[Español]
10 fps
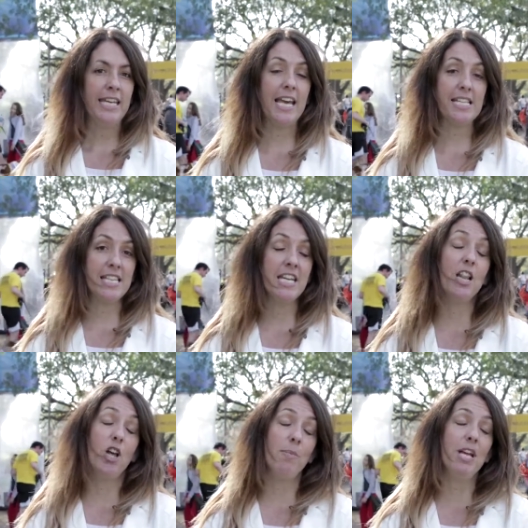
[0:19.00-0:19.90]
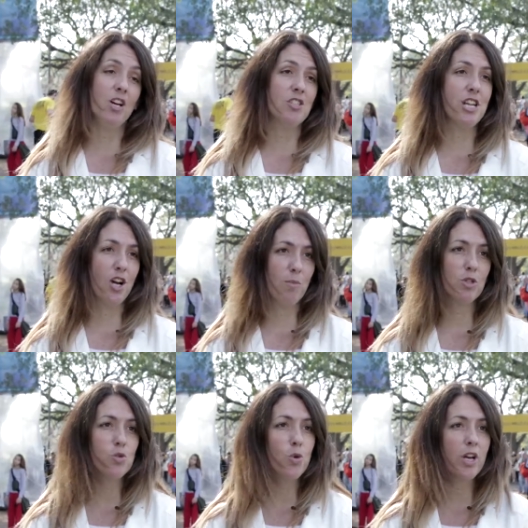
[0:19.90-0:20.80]
Y así en el 2011
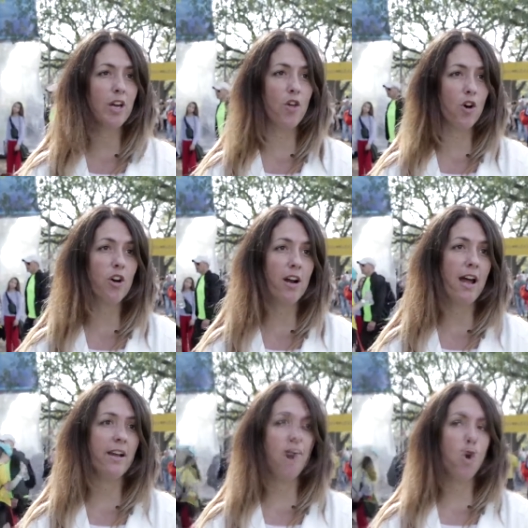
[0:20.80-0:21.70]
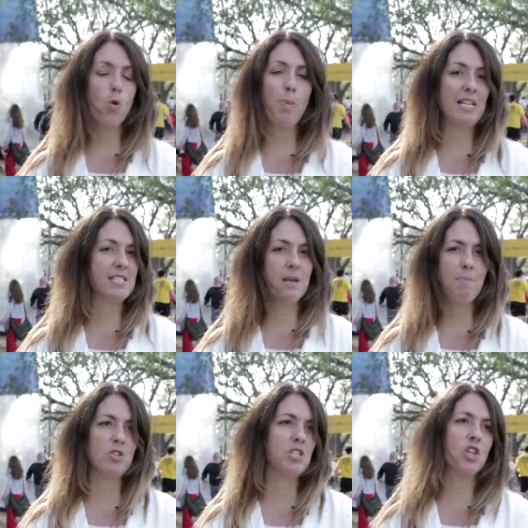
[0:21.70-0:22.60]
como surge Dog Run, ocupé el
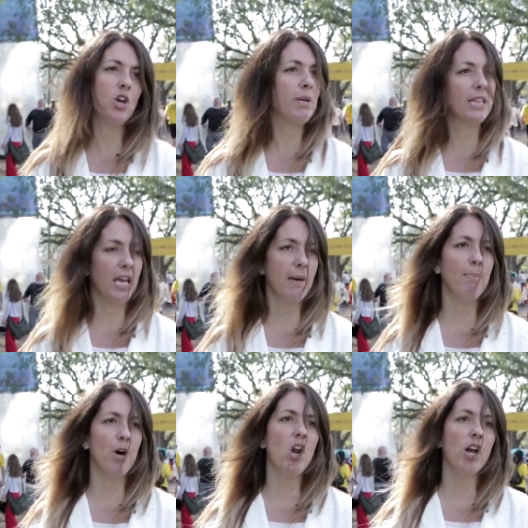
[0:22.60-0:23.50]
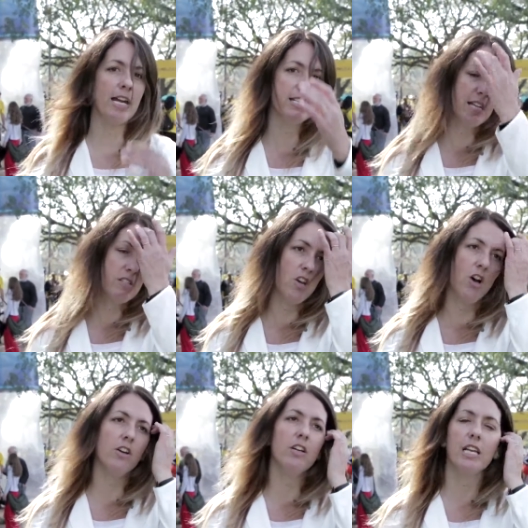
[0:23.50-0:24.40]
100% de mi tiempo en la
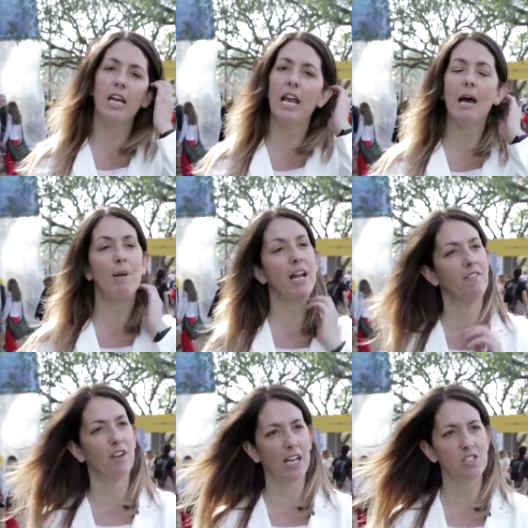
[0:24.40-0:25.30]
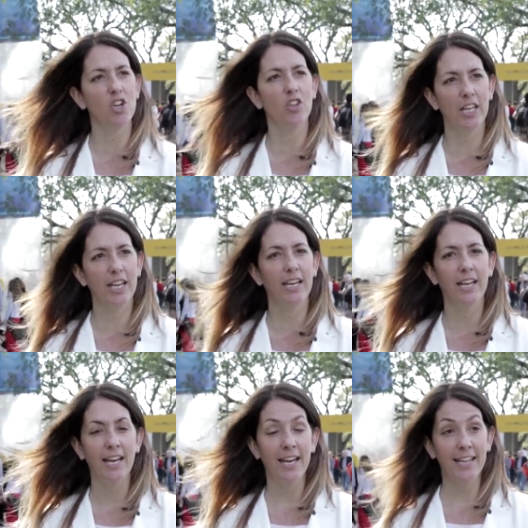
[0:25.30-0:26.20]
organización y en la planificación de,
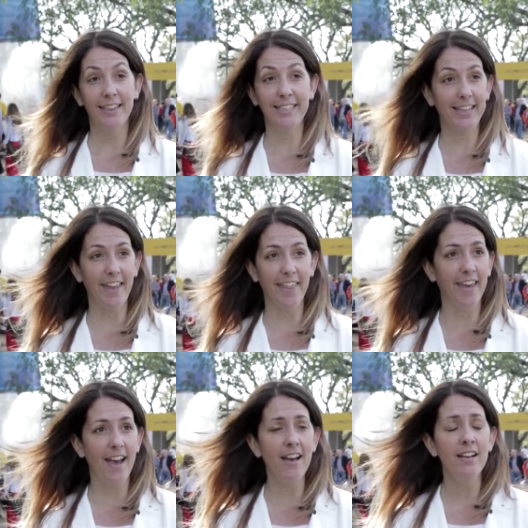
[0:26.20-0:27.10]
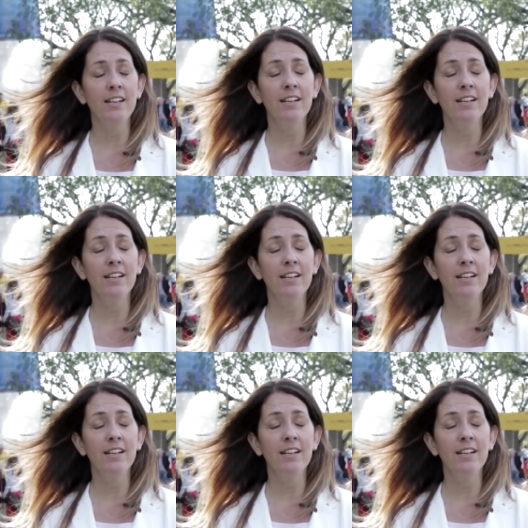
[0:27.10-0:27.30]
de esta idea